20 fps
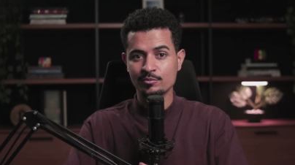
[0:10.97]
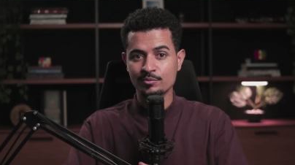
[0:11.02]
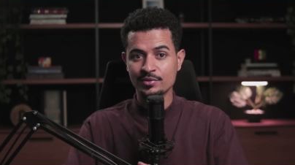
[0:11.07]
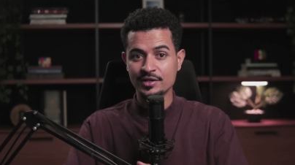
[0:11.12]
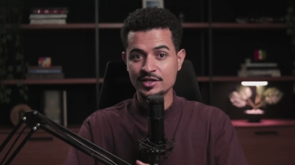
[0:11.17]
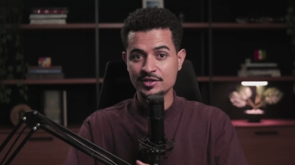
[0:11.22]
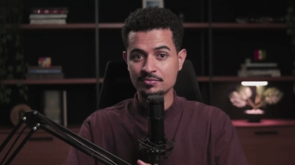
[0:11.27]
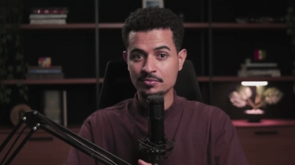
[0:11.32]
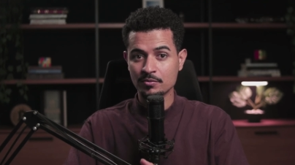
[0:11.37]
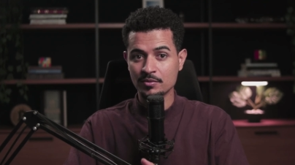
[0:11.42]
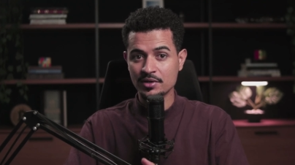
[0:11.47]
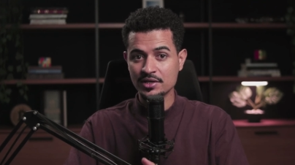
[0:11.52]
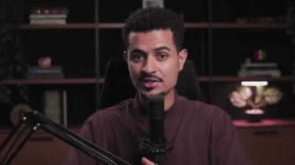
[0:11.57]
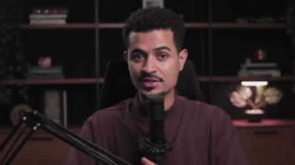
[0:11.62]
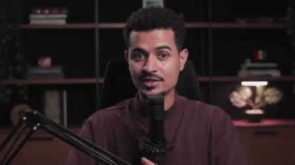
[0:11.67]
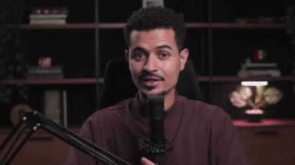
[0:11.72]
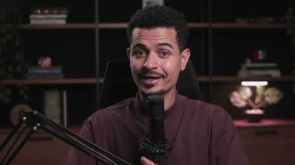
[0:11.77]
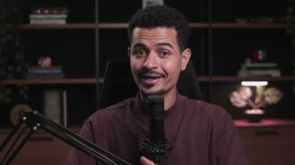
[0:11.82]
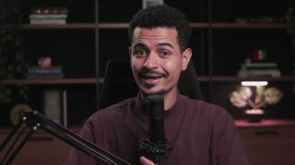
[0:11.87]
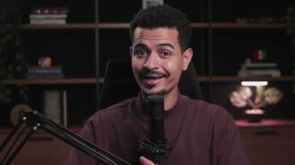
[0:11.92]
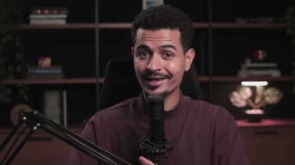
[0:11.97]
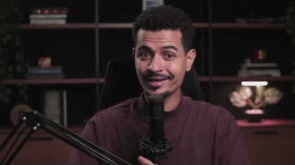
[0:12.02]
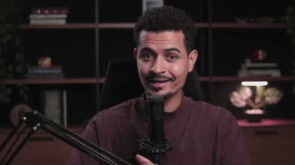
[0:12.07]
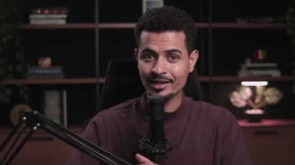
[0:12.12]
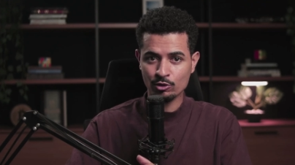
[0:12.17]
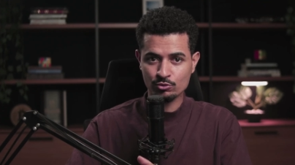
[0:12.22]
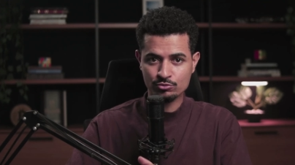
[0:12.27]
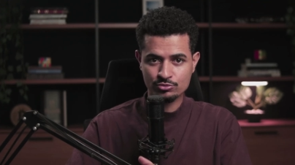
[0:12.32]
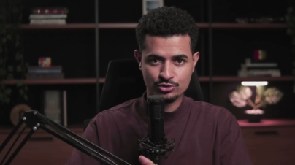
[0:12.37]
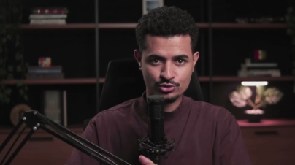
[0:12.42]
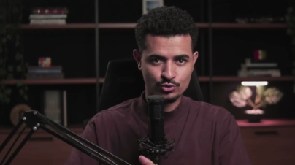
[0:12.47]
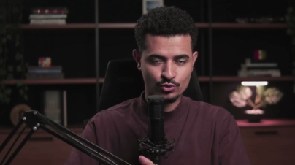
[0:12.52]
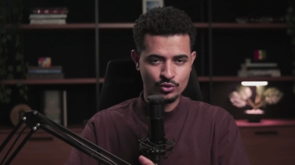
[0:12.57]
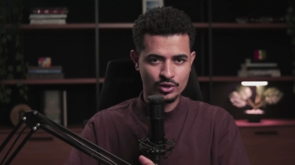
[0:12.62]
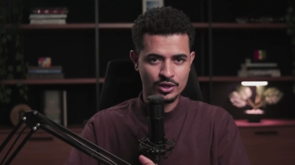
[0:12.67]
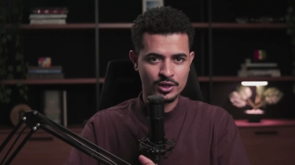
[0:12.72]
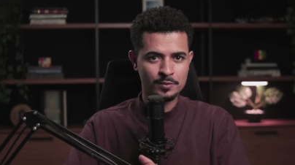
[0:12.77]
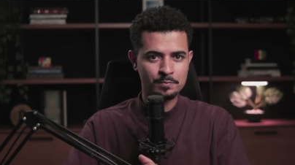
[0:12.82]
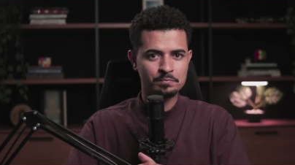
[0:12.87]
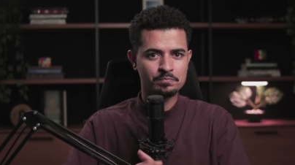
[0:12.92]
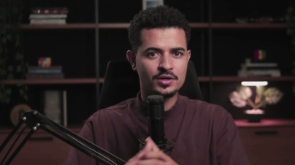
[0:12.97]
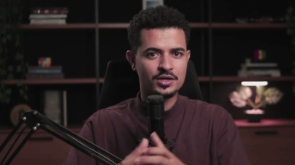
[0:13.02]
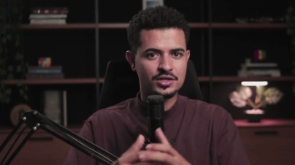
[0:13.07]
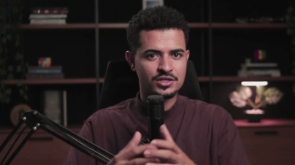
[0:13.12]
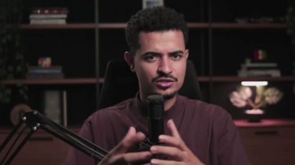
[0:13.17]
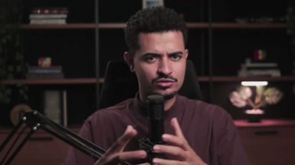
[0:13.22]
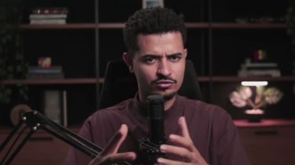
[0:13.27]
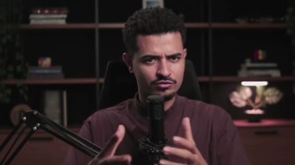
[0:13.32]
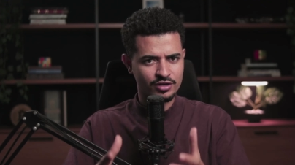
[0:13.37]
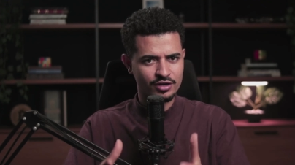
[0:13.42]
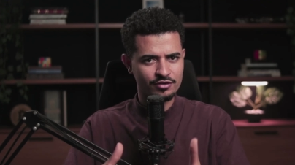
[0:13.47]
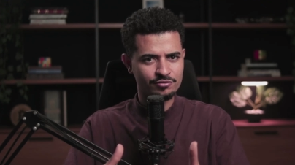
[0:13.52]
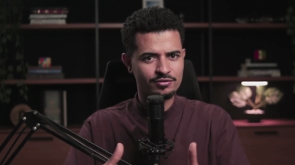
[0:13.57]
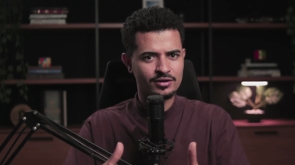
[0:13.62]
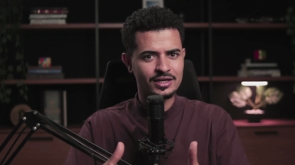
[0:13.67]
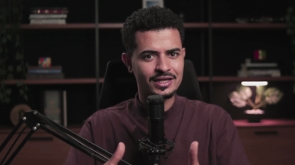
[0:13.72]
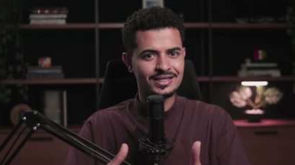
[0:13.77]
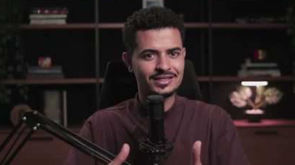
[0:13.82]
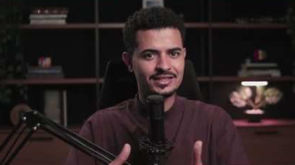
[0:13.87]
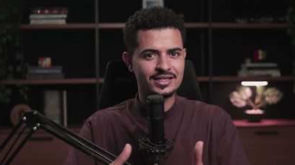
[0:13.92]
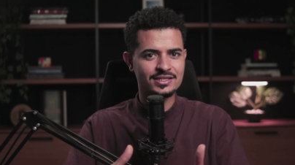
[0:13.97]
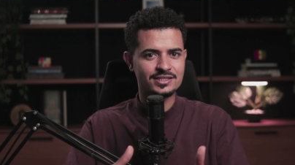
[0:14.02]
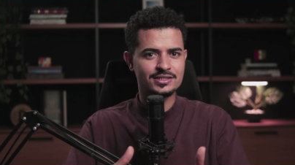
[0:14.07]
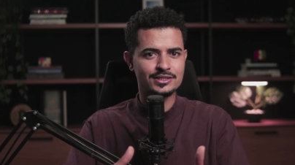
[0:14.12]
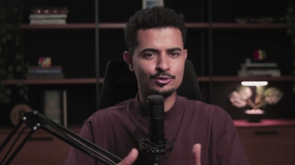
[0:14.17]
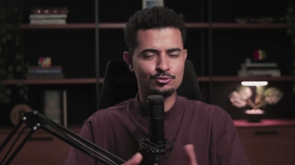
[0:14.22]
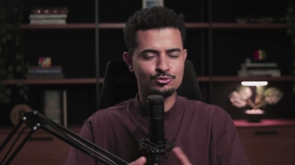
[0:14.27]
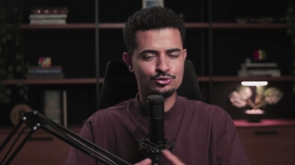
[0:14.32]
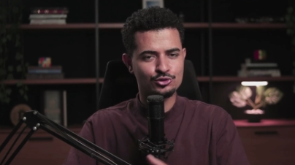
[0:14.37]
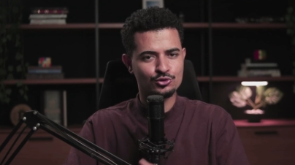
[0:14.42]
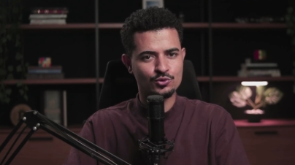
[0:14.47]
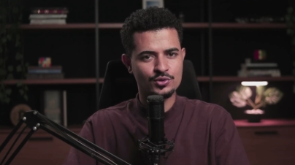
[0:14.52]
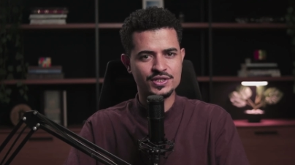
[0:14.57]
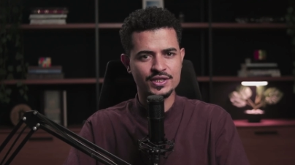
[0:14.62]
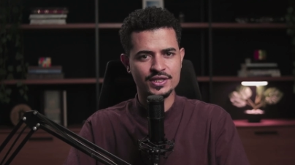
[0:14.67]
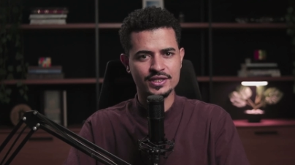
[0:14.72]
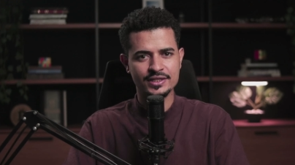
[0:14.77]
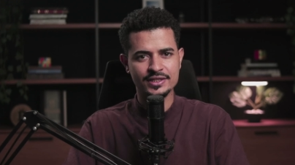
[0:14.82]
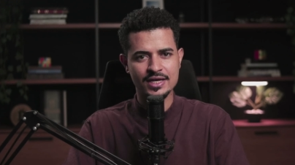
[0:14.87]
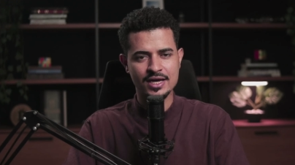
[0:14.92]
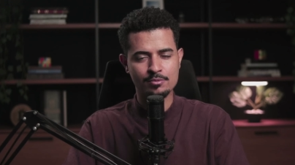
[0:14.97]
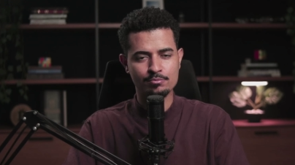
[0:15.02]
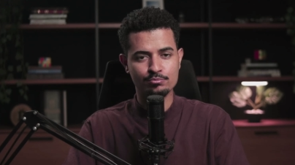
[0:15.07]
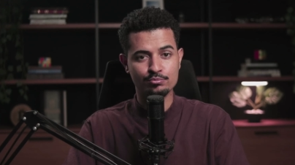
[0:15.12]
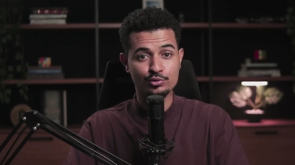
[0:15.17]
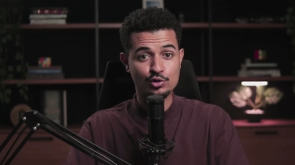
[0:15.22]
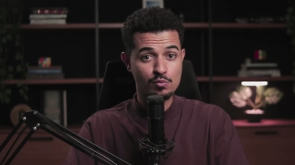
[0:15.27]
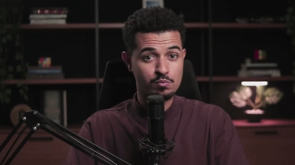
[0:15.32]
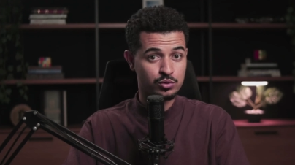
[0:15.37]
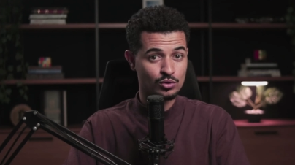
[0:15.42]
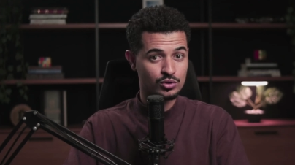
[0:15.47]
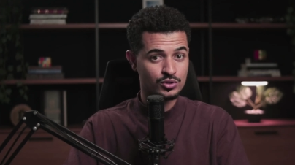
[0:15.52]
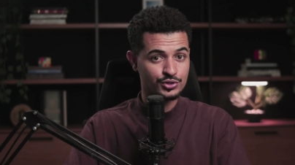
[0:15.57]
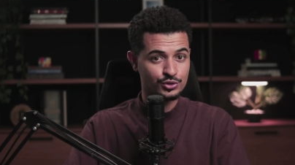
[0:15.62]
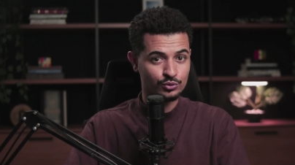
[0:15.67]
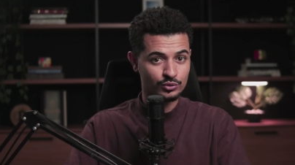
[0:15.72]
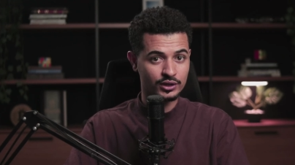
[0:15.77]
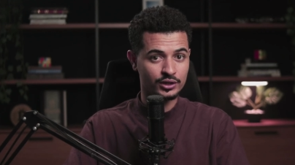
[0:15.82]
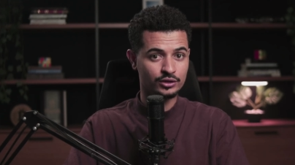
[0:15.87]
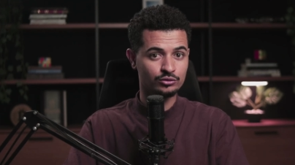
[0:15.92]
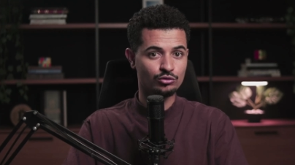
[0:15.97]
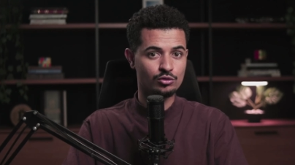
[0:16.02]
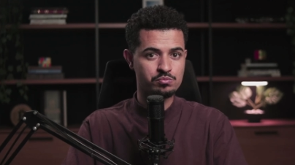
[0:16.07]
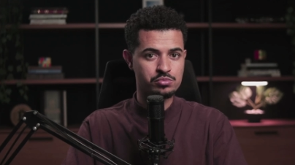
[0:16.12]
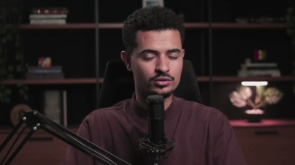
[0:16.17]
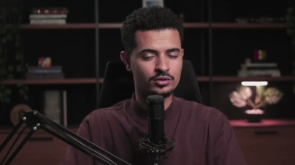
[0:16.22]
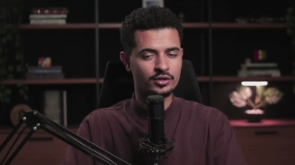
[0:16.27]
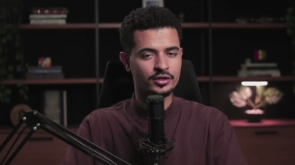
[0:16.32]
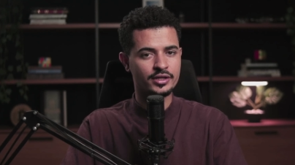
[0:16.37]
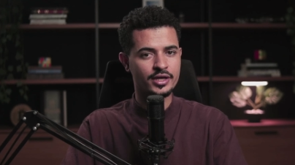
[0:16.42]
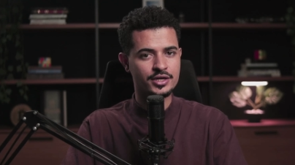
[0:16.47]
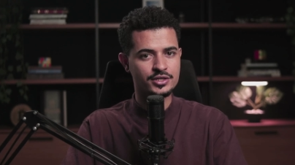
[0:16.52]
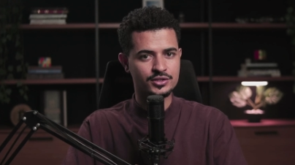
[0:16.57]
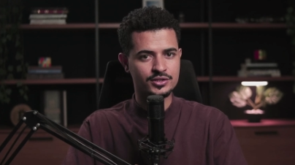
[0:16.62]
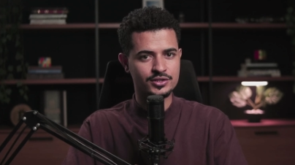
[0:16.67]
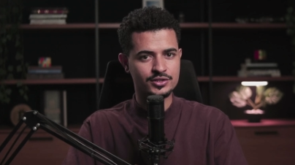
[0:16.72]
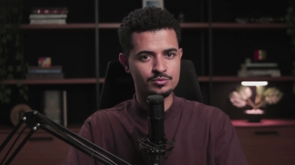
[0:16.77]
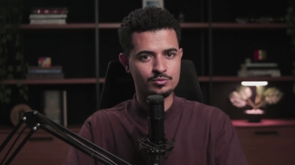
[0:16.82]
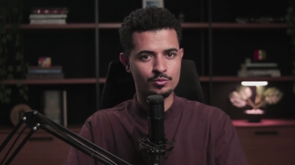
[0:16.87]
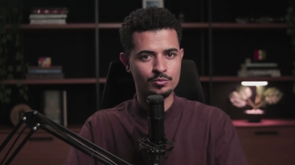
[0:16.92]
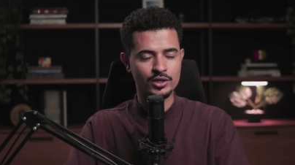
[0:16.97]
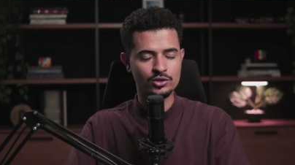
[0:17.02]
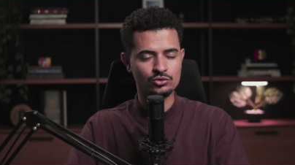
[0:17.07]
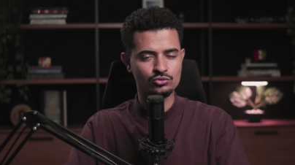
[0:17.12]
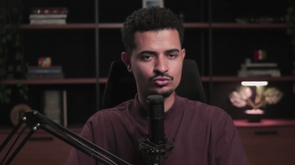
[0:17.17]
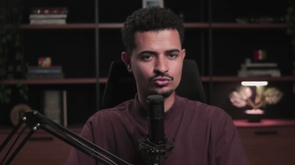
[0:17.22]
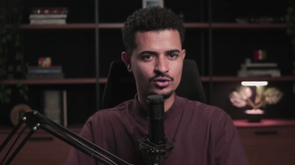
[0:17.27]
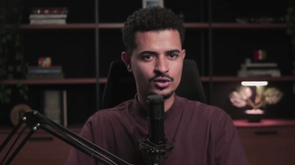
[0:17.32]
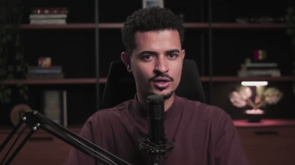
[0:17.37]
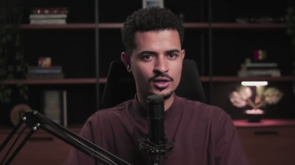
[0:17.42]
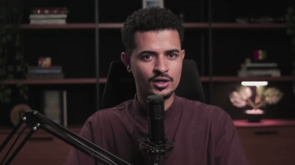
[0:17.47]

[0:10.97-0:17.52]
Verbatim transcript: principalmente em altcoin. A gente vai falar dessas altcoins que está proporcionando oportunidade nesse momento.